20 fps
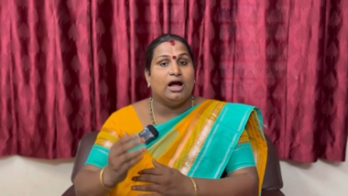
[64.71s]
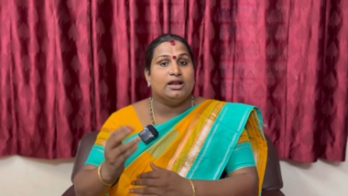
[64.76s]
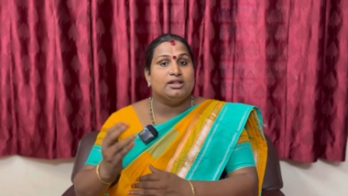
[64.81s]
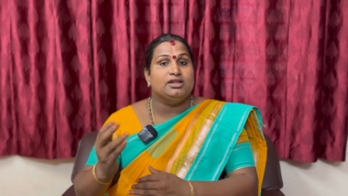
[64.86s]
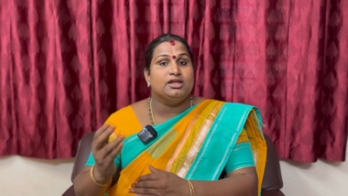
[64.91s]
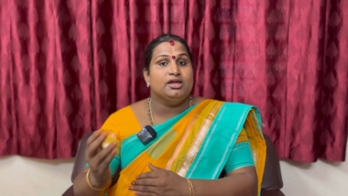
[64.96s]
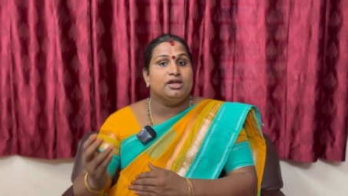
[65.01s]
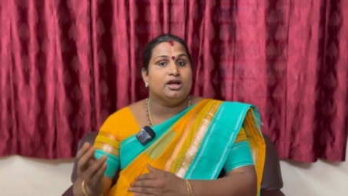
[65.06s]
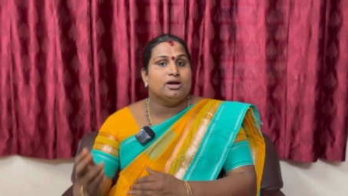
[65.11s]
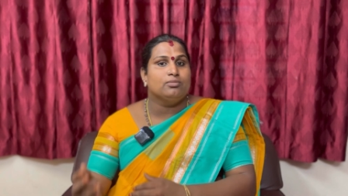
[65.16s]

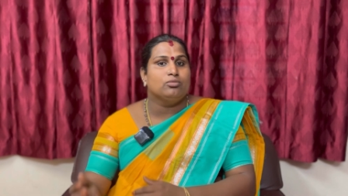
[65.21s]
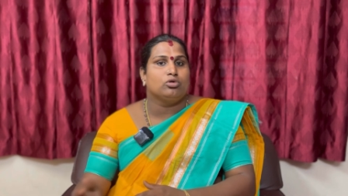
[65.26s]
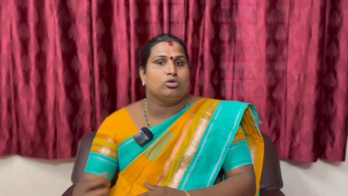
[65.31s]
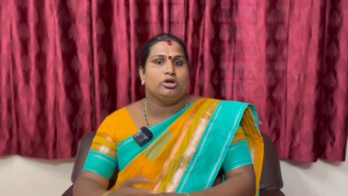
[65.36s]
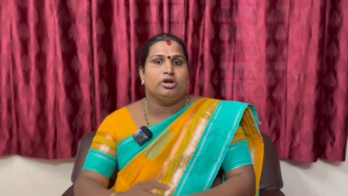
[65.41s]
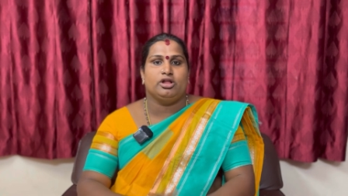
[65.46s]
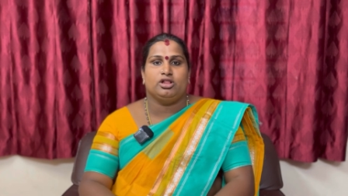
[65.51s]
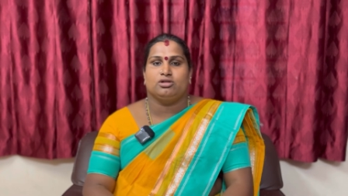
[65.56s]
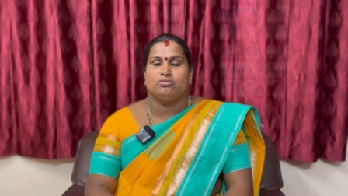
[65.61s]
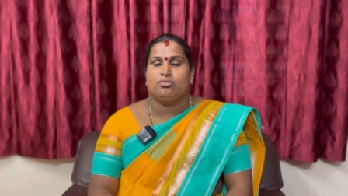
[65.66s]
அதிக
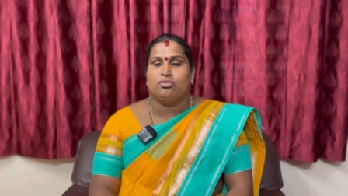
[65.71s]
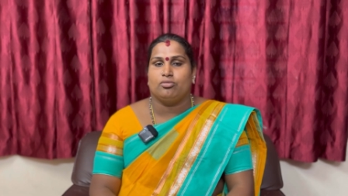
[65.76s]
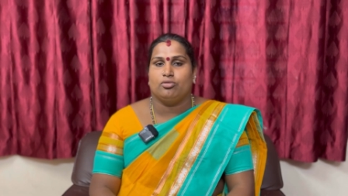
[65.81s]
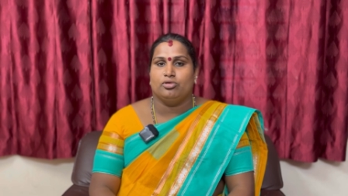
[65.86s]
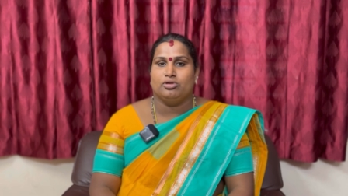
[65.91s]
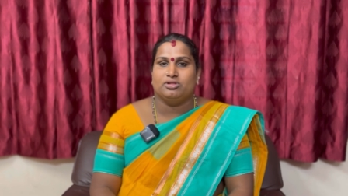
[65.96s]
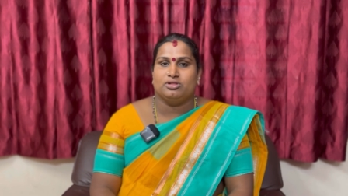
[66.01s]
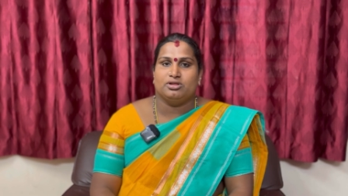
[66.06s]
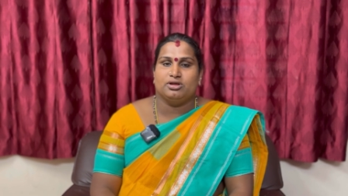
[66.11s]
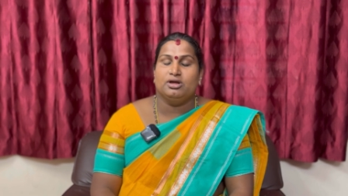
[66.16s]
முக்கியத்துவம்
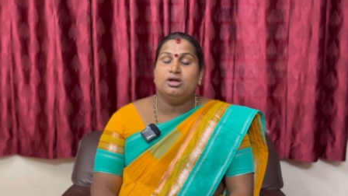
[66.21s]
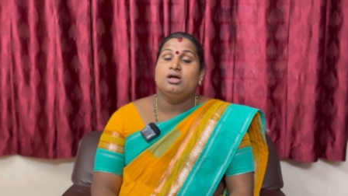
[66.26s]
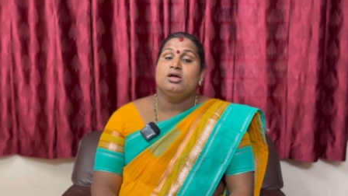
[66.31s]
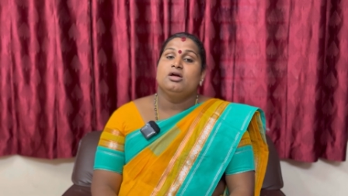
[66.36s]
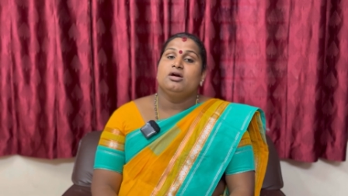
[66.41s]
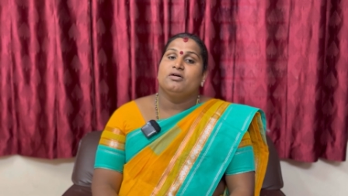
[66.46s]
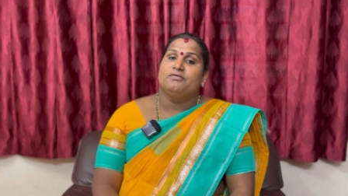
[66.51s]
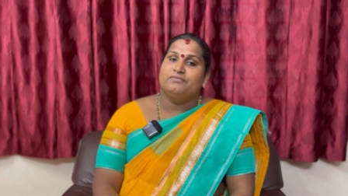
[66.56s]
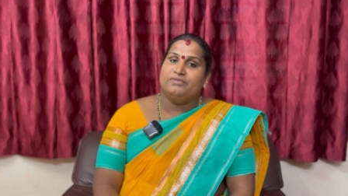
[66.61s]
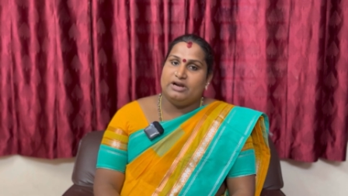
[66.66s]
கொடுத்து
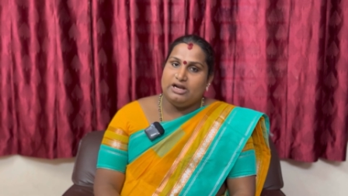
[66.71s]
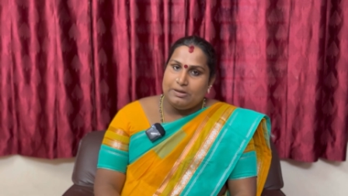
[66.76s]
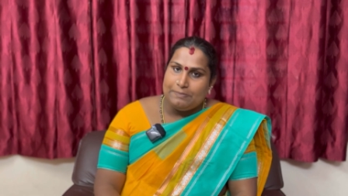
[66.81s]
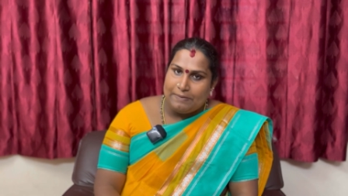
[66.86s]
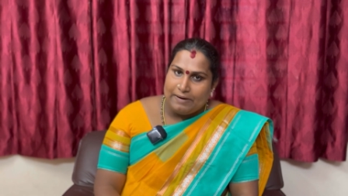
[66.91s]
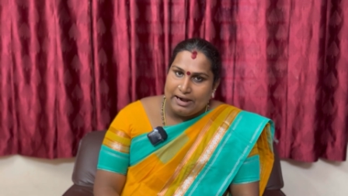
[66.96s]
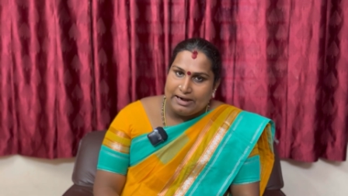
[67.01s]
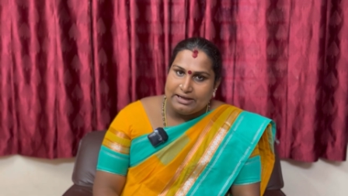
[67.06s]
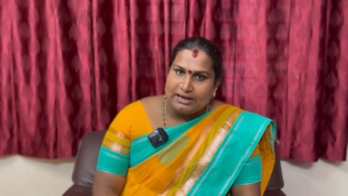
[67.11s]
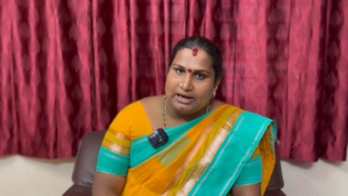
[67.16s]

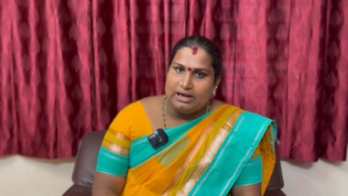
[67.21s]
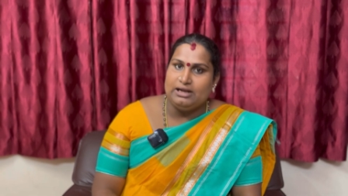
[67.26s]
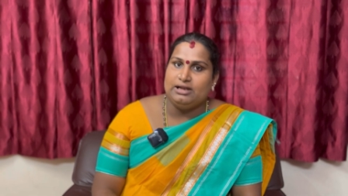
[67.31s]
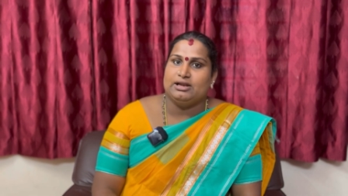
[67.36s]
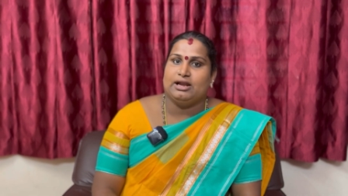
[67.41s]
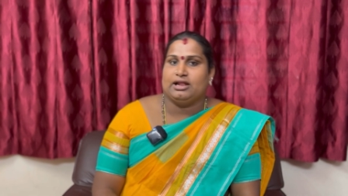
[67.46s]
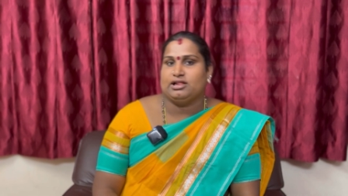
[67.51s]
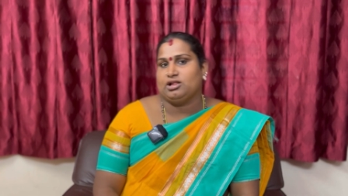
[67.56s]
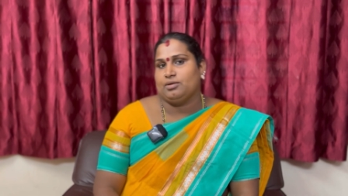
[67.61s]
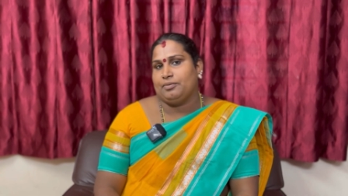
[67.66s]
வழிபாடுகள்
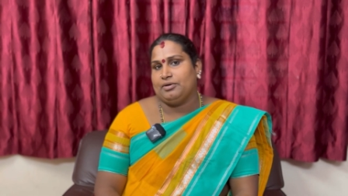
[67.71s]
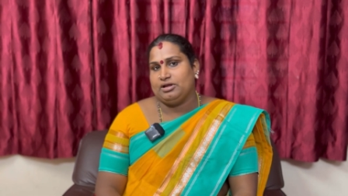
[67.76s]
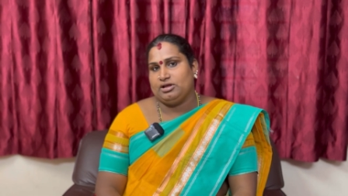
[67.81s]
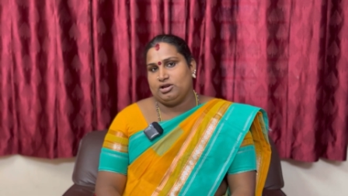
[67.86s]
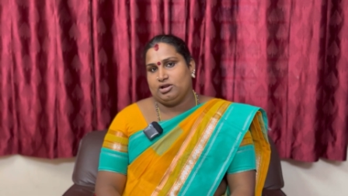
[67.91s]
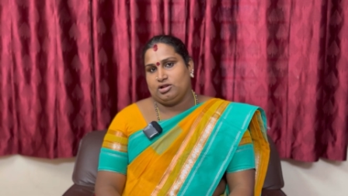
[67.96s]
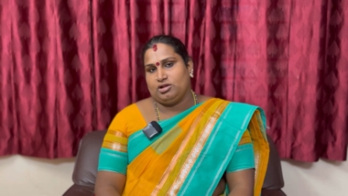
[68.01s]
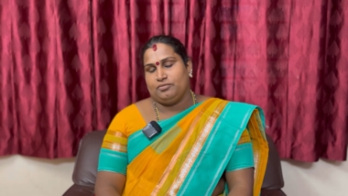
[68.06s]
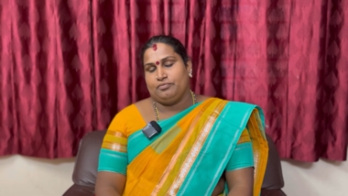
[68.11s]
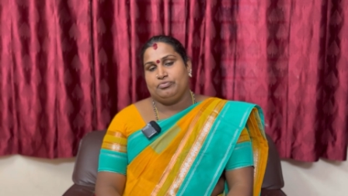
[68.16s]

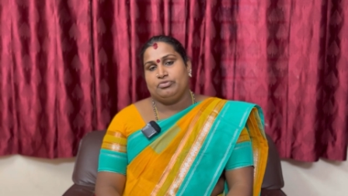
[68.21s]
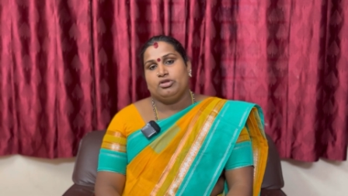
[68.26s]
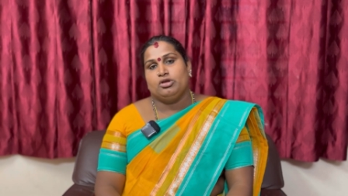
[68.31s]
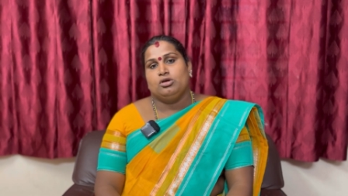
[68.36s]
நடத்தப்படுகிறது